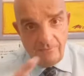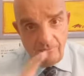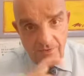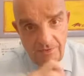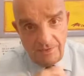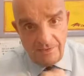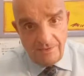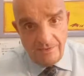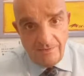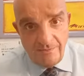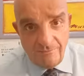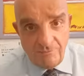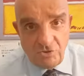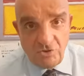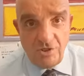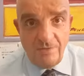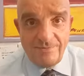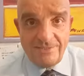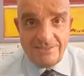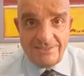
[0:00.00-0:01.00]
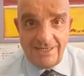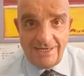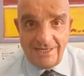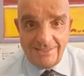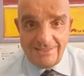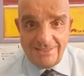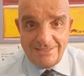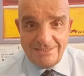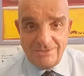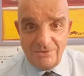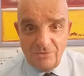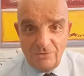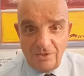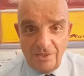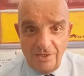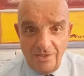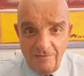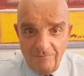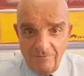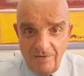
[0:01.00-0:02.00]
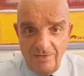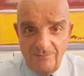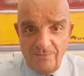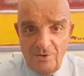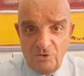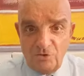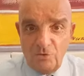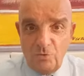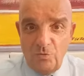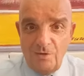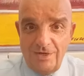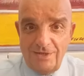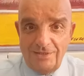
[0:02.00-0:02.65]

Quindi bisogna prestare attenzione. Vi riporto qua